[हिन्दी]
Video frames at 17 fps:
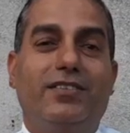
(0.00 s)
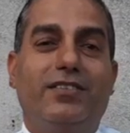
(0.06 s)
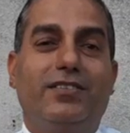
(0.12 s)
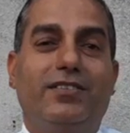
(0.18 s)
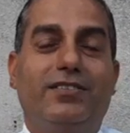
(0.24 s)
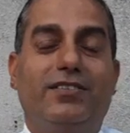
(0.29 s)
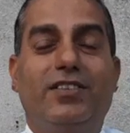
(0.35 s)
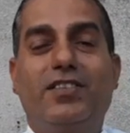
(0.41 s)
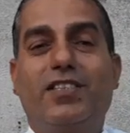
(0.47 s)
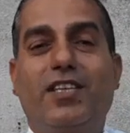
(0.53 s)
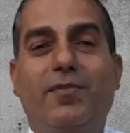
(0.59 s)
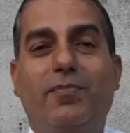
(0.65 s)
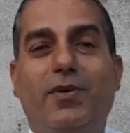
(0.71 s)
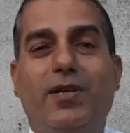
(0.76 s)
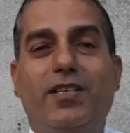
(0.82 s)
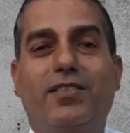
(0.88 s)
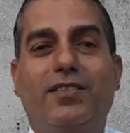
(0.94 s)
जिसके
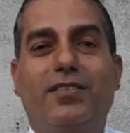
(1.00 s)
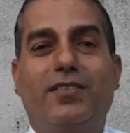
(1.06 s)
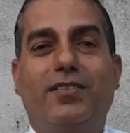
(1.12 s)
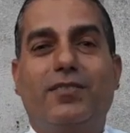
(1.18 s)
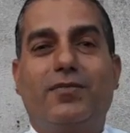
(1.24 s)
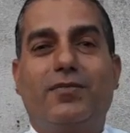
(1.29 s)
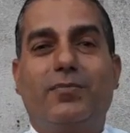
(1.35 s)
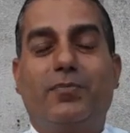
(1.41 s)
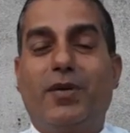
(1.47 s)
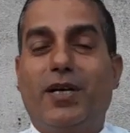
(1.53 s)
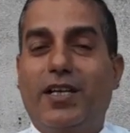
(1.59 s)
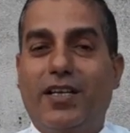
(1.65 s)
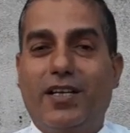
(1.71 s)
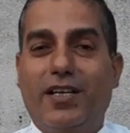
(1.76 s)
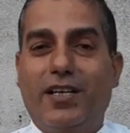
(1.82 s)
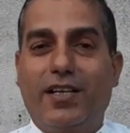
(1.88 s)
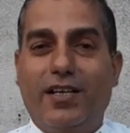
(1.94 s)
पास
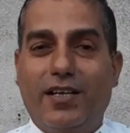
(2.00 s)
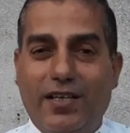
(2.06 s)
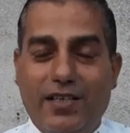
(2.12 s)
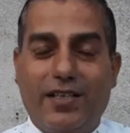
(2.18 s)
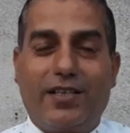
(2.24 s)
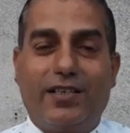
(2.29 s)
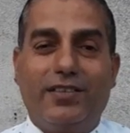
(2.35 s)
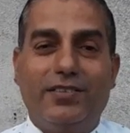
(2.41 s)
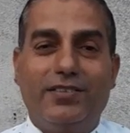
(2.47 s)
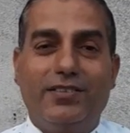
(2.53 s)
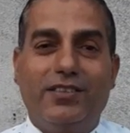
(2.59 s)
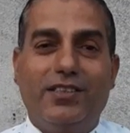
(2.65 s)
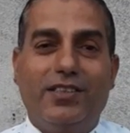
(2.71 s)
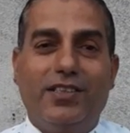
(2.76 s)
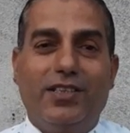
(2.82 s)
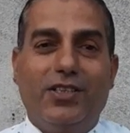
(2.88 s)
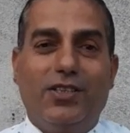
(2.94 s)
मालिकाना हक है
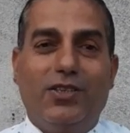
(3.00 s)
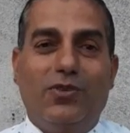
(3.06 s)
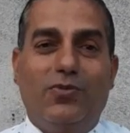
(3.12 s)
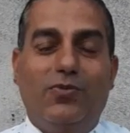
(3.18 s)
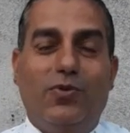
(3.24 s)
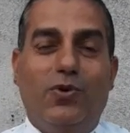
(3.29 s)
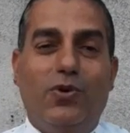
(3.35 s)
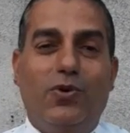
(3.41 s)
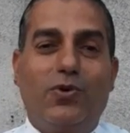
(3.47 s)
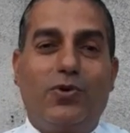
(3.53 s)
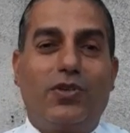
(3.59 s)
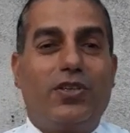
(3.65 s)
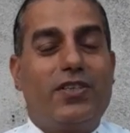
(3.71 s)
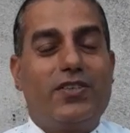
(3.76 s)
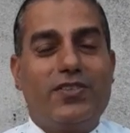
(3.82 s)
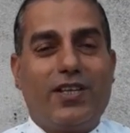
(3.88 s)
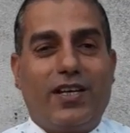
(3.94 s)
वो
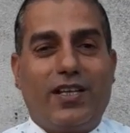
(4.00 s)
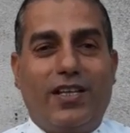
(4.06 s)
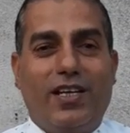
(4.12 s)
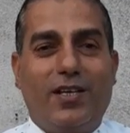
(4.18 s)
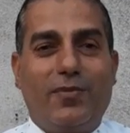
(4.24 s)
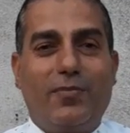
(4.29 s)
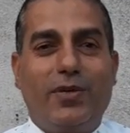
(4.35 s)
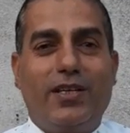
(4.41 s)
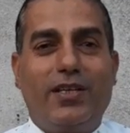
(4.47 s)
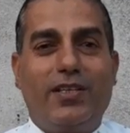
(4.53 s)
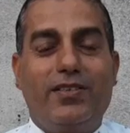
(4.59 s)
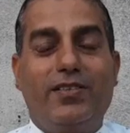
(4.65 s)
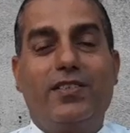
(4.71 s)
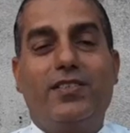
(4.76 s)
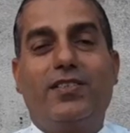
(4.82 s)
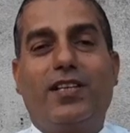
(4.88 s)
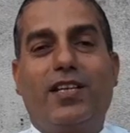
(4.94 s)
किस आधार पे है
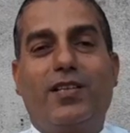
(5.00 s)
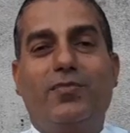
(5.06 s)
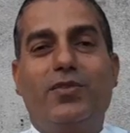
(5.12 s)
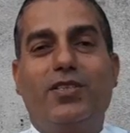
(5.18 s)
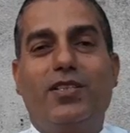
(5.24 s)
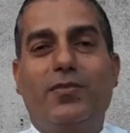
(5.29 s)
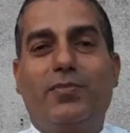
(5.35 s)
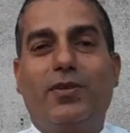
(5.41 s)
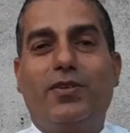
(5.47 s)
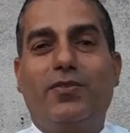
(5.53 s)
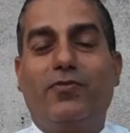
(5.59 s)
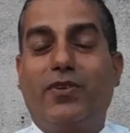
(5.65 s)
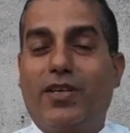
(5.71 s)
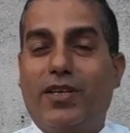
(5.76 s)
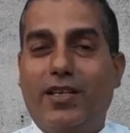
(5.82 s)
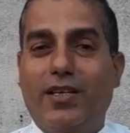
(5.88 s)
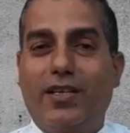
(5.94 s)
जिस आदमी से अपन
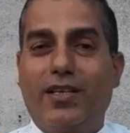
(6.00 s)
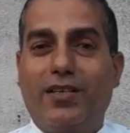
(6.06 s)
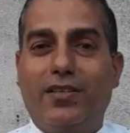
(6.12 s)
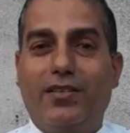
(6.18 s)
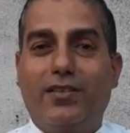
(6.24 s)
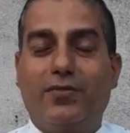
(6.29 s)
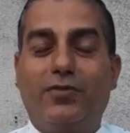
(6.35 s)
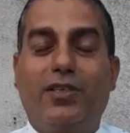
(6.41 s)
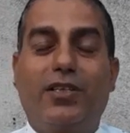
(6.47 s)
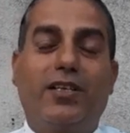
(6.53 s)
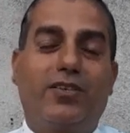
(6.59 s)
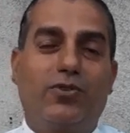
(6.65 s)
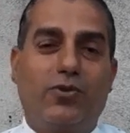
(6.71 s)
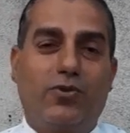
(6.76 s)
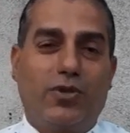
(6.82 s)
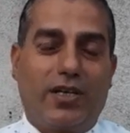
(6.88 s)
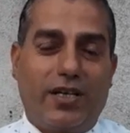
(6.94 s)
विक्रय कर
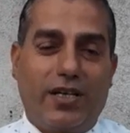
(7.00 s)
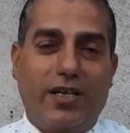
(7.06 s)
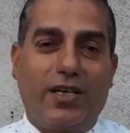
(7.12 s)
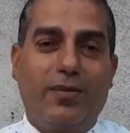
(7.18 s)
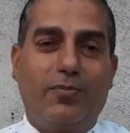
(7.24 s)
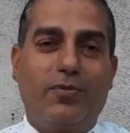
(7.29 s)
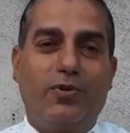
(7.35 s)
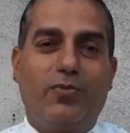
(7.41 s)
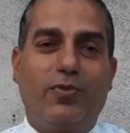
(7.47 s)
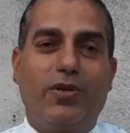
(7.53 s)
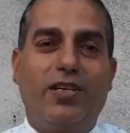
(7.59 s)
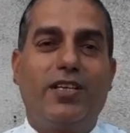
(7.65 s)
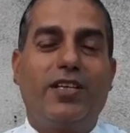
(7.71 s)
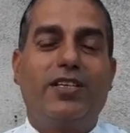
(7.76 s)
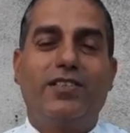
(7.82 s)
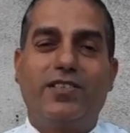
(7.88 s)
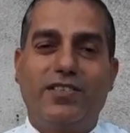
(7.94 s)
जो कर रहा है
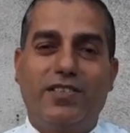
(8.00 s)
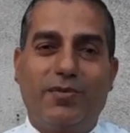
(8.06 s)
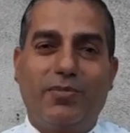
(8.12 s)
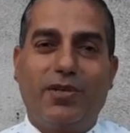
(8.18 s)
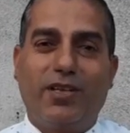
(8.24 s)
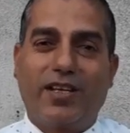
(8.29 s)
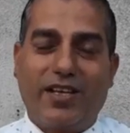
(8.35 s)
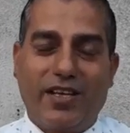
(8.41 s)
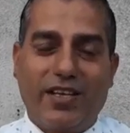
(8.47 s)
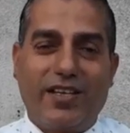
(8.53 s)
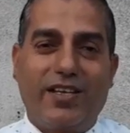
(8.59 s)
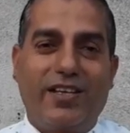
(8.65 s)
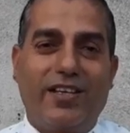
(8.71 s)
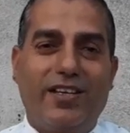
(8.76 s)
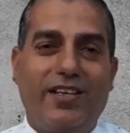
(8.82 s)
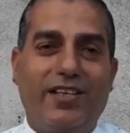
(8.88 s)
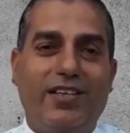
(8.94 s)
प्रॉपर्टी या जिससे अपन क्रय कर
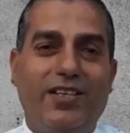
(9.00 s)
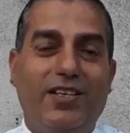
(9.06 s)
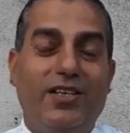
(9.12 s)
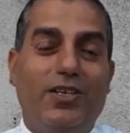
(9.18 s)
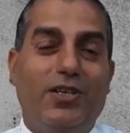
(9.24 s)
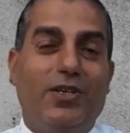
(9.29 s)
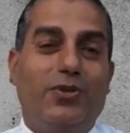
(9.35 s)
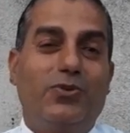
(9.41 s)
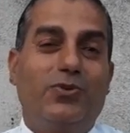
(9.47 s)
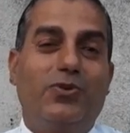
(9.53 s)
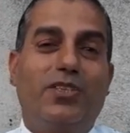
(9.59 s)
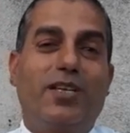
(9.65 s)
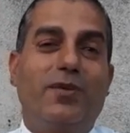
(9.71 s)
रहे हैं उसके